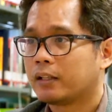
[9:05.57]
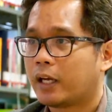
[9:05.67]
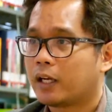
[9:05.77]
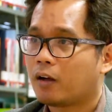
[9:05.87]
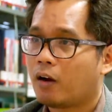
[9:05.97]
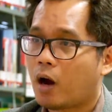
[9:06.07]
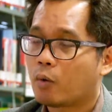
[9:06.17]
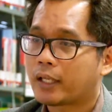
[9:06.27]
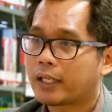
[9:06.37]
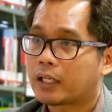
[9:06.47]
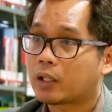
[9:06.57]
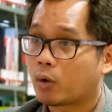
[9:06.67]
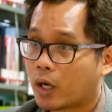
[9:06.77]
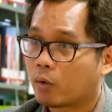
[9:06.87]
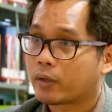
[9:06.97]
แต่ก็เอารายการ
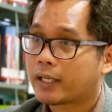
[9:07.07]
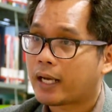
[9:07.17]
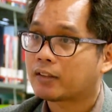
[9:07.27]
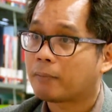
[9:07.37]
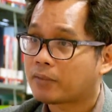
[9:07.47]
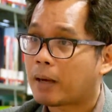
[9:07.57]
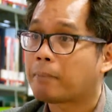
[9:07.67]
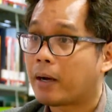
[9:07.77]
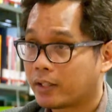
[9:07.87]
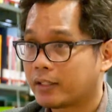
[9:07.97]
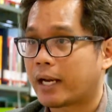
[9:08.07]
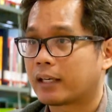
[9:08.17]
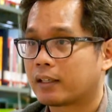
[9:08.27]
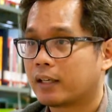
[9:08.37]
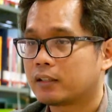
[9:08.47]
เก่าๆรายการซ้ำ ๆมารีรัน